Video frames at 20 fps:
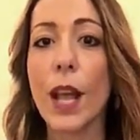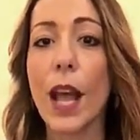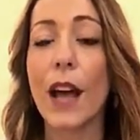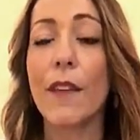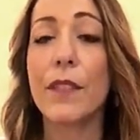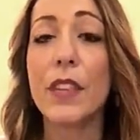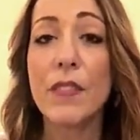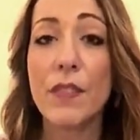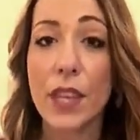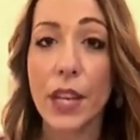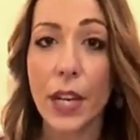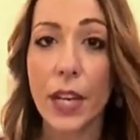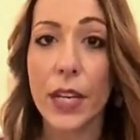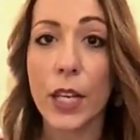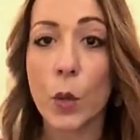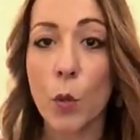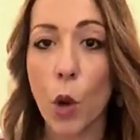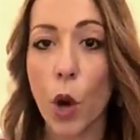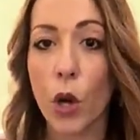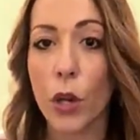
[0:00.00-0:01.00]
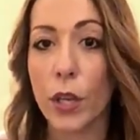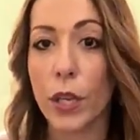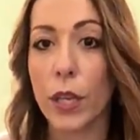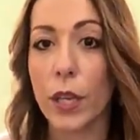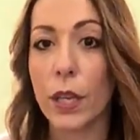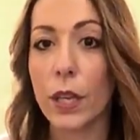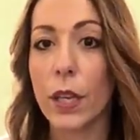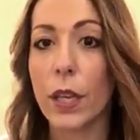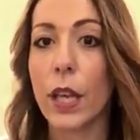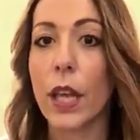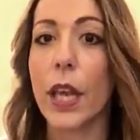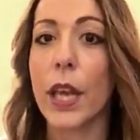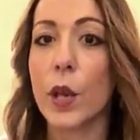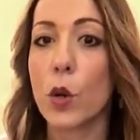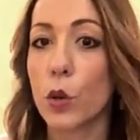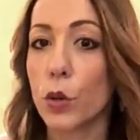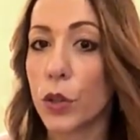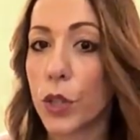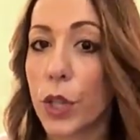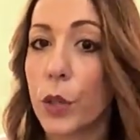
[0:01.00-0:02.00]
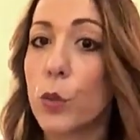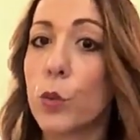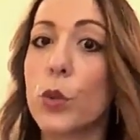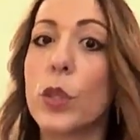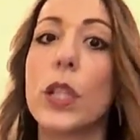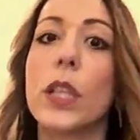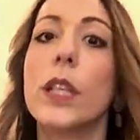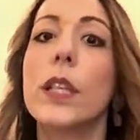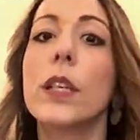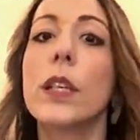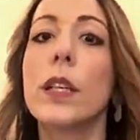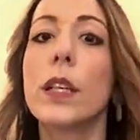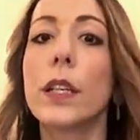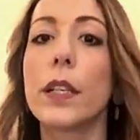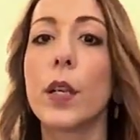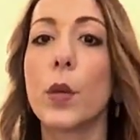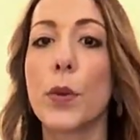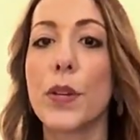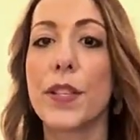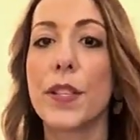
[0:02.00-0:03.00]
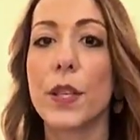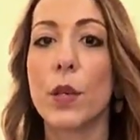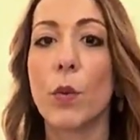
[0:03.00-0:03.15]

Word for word: a vivere i luoghi e i contenuti di questi